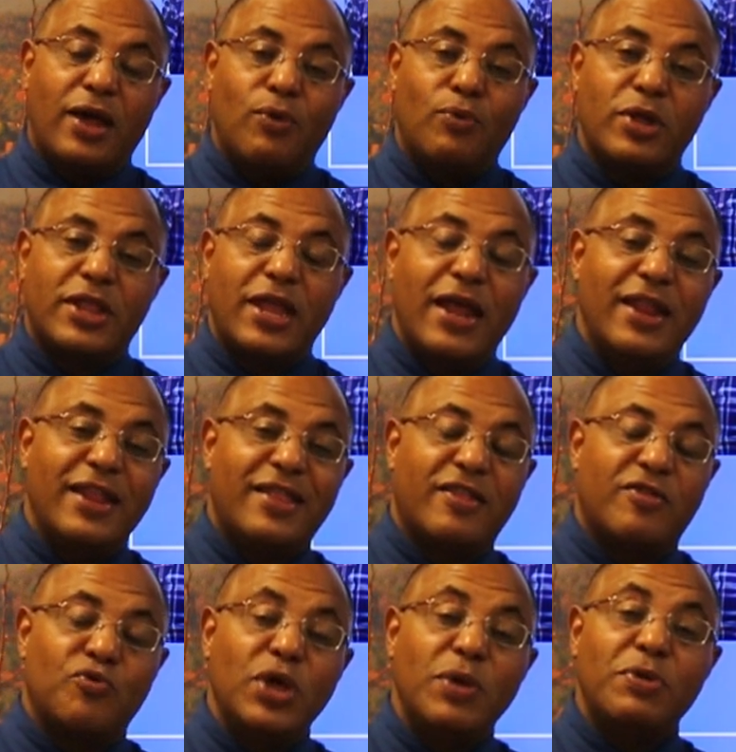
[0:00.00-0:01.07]
وبالتالي
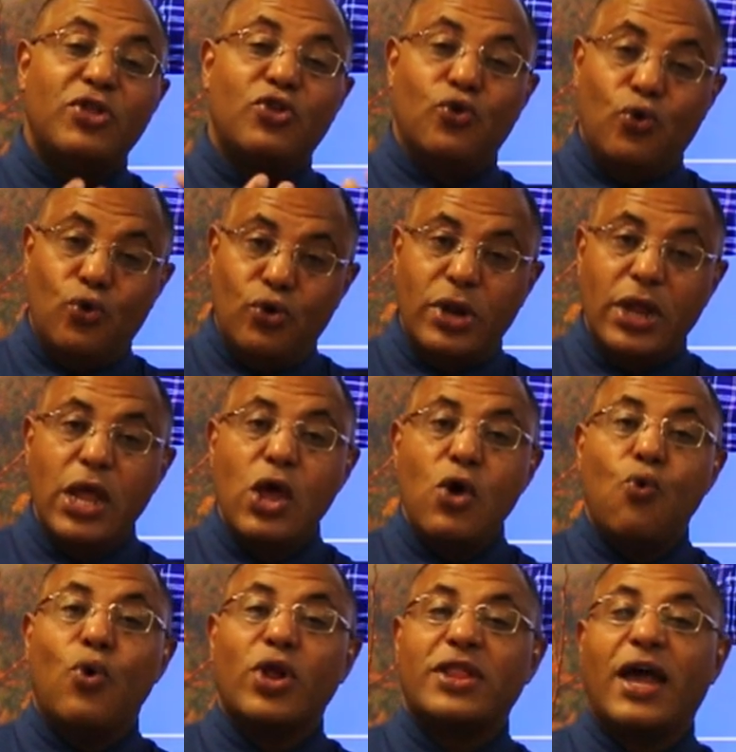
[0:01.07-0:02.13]
تذويب الدهون
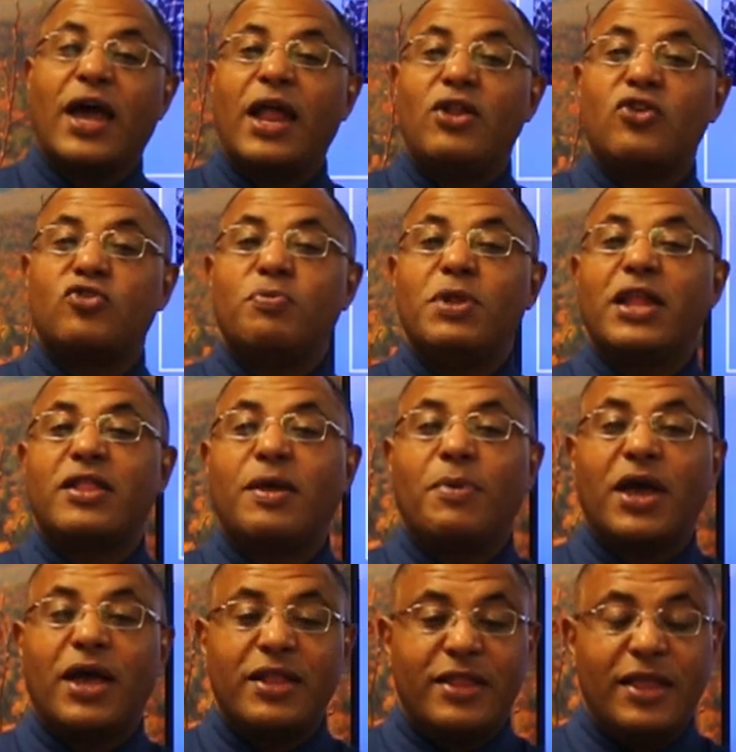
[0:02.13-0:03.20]
والتخلص من
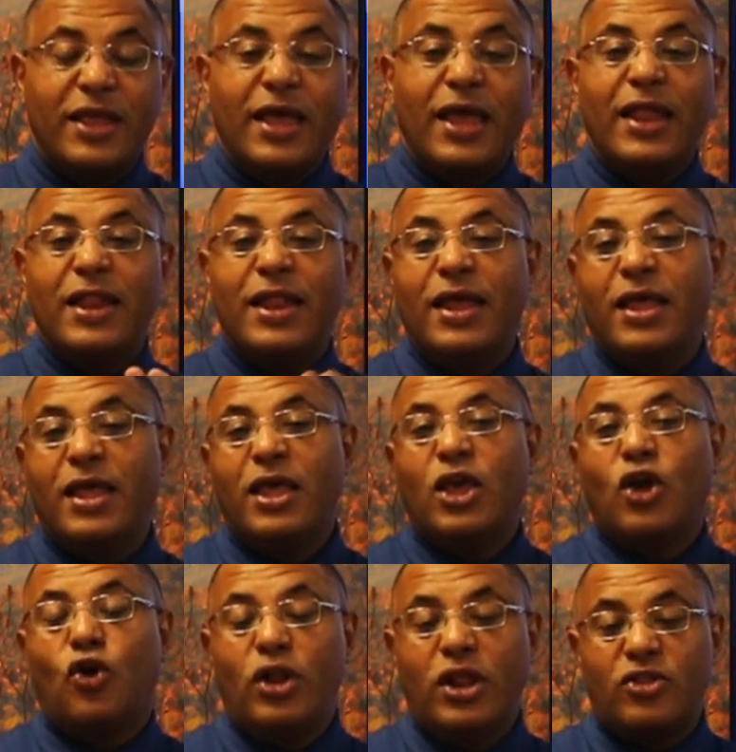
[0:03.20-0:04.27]
الطبقة
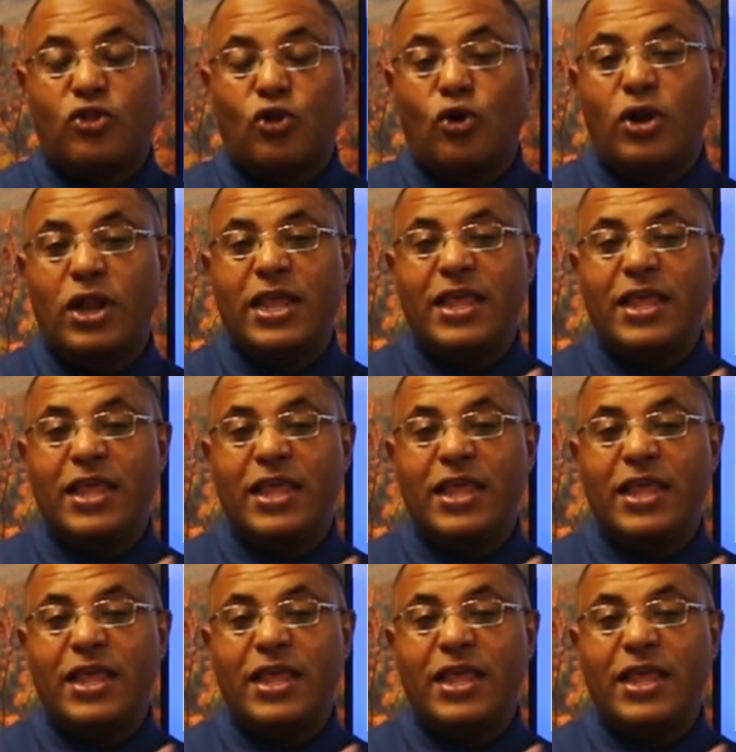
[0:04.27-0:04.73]
الكوليسترول